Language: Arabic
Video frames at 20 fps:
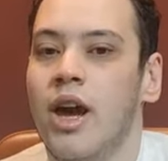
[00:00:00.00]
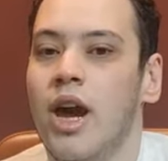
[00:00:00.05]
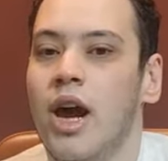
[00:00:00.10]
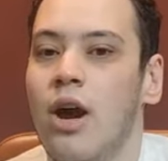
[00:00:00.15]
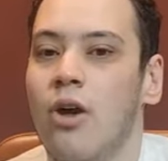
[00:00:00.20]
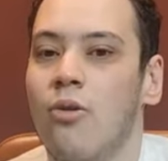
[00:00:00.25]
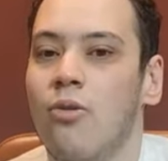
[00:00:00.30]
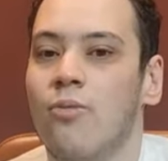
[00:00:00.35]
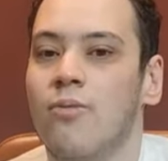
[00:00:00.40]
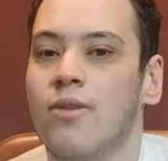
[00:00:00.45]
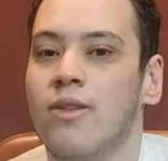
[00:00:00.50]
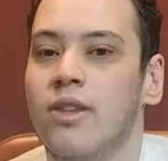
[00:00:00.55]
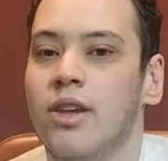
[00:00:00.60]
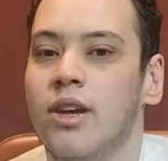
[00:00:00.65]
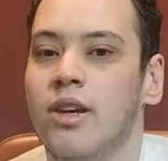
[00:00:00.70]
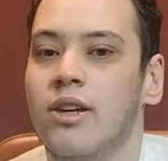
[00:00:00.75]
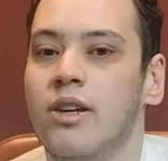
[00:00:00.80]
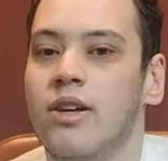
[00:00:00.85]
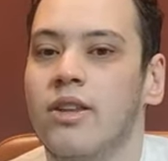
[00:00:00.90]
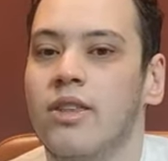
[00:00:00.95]
أو من
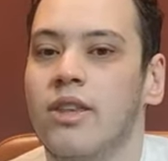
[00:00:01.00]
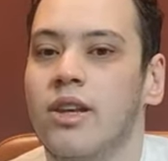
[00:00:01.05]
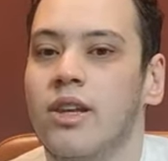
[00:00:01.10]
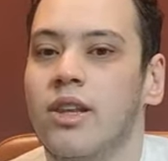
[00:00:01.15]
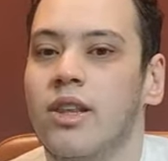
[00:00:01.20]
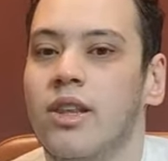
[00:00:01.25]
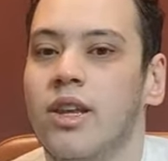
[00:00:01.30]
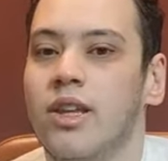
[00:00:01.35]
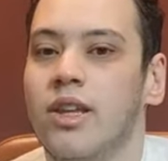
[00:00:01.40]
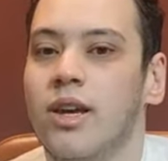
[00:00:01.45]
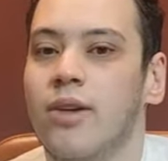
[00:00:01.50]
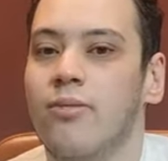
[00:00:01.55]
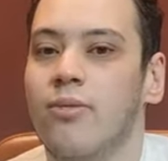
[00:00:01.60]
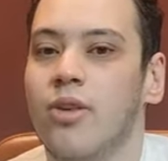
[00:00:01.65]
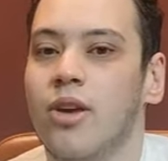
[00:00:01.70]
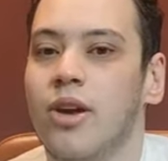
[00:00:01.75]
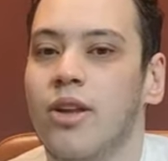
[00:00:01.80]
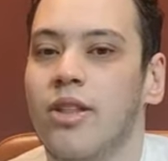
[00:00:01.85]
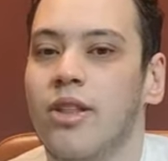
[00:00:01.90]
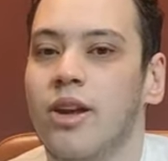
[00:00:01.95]
دايرة إن أنا
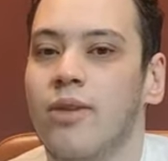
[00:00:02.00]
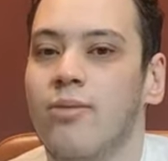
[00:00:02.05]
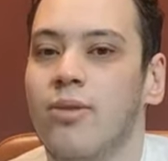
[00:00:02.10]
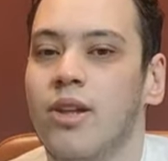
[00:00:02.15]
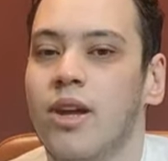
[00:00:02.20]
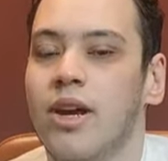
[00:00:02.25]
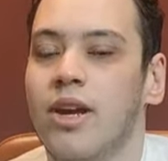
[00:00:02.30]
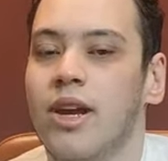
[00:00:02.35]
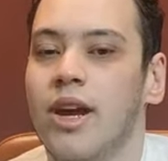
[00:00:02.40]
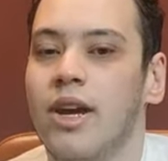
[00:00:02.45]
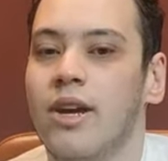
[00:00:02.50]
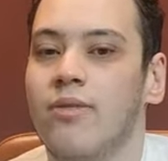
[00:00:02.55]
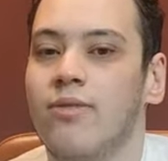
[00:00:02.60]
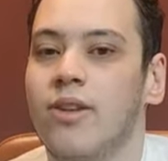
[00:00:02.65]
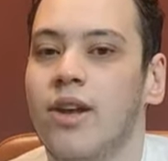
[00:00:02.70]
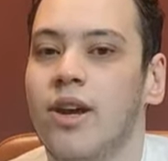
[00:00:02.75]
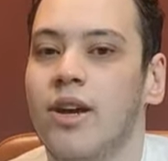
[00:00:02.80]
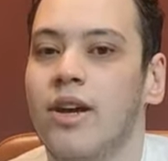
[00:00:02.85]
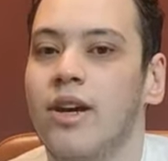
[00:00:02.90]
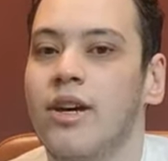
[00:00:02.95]
مش عايز أعمل أي حاجة في
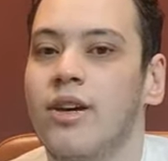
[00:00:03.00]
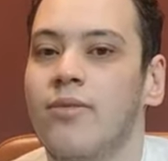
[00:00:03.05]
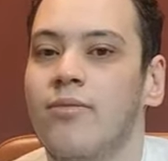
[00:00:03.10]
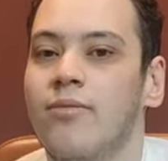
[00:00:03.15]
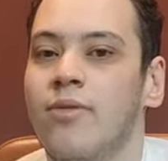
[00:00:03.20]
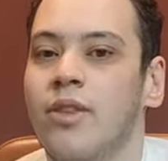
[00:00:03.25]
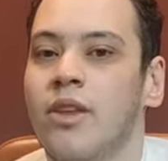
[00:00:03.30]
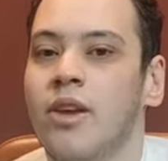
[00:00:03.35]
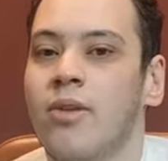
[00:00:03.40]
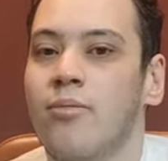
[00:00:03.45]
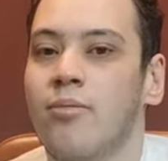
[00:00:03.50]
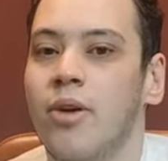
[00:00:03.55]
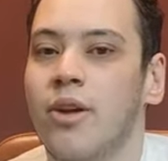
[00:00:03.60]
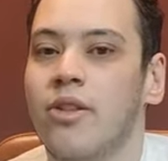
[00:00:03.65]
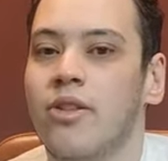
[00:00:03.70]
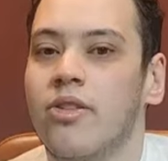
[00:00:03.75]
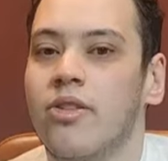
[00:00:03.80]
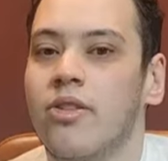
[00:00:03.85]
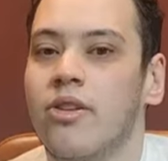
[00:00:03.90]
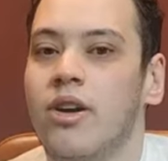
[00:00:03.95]
الحياة
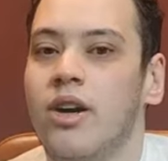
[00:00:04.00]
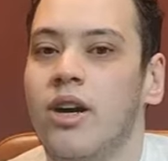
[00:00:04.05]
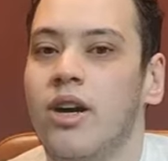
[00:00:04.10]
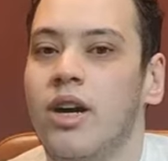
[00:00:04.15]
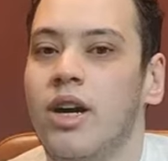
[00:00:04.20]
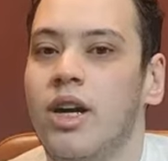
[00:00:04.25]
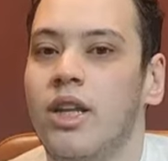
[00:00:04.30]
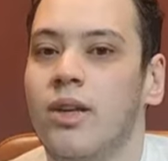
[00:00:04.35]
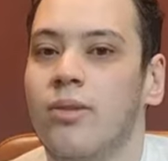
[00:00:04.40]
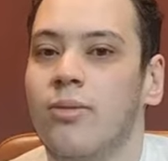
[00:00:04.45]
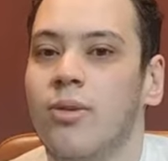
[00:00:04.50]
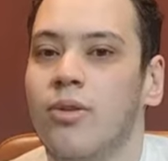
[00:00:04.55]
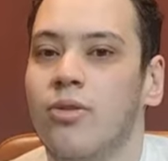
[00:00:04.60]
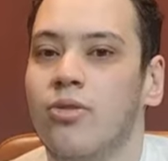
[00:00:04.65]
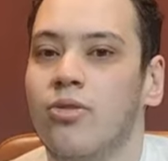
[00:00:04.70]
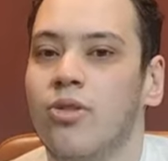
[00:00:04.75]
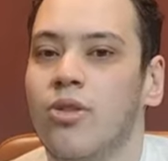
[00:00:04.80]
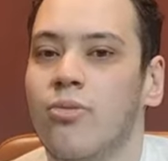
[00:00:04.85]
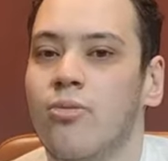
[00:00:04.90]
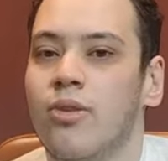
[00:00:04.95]
بس صراحة أنا ما
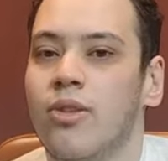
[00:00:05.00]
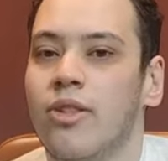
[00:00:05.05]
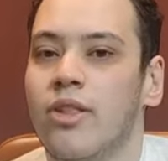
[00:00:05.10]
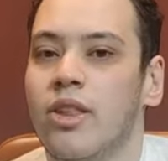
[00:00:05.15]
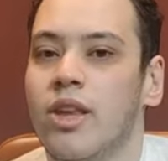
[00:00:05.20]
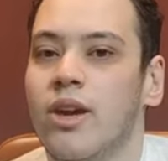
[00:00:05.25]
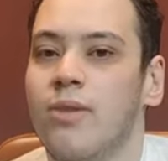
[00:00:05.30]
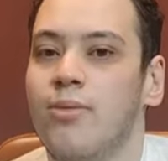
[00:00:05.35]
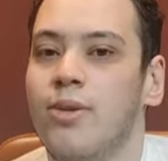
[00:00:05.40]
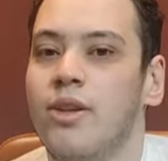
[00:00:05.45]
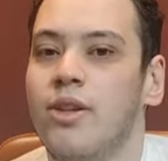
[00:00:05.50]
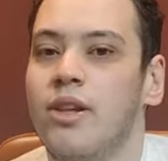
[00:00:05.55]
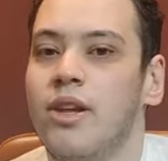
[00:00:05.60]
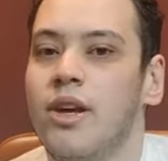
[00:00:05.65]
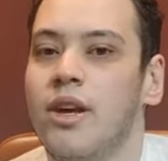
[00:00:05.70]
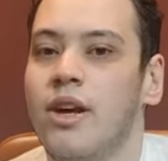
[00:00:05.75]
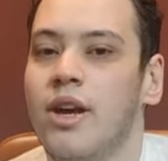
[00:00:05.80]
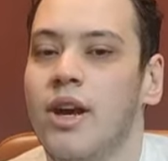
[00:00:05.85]
كنتش بستقبل